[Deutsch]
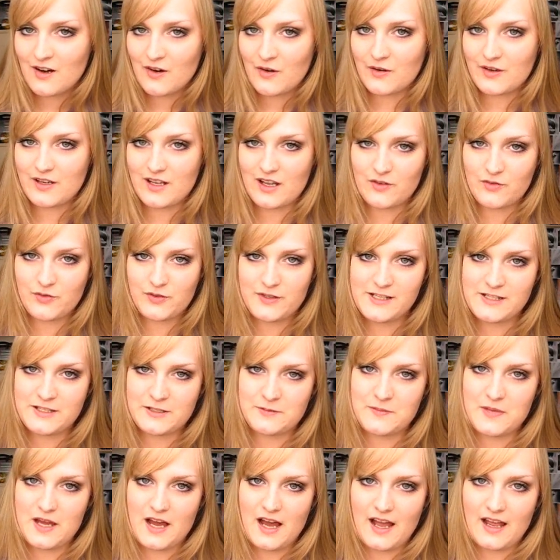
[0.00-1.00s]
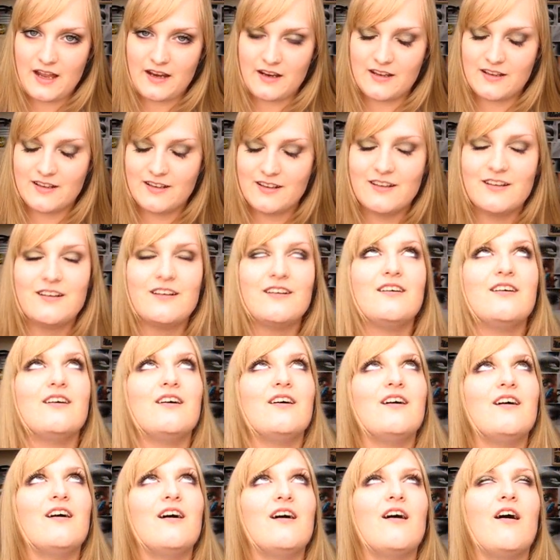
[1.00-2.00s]
Und dann fiel es mir ein.
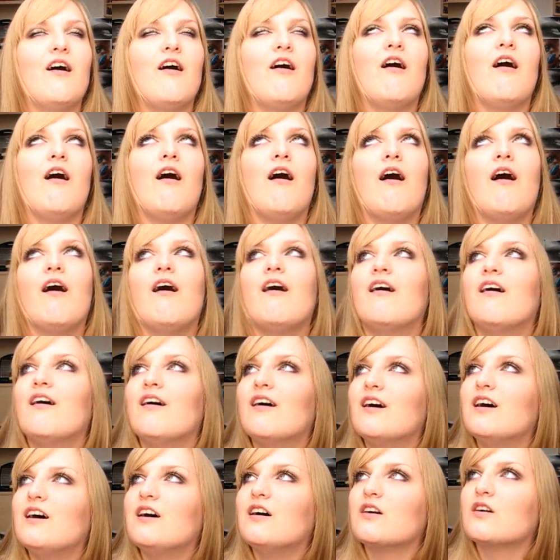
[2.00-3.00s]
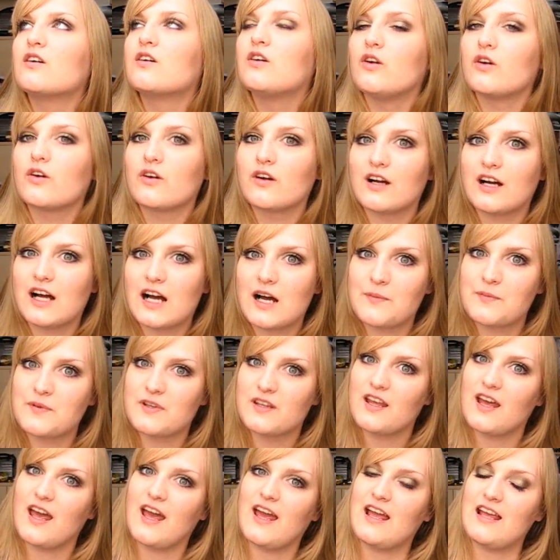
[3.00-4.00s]
Oh, Glück gehabt.
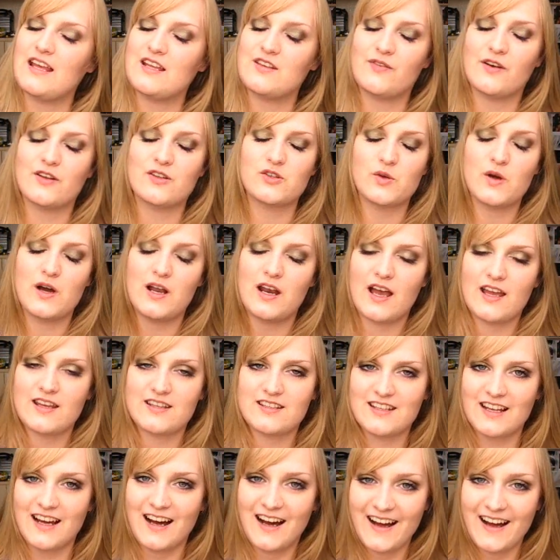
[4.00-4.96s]
Ey, ich war so erleichtert.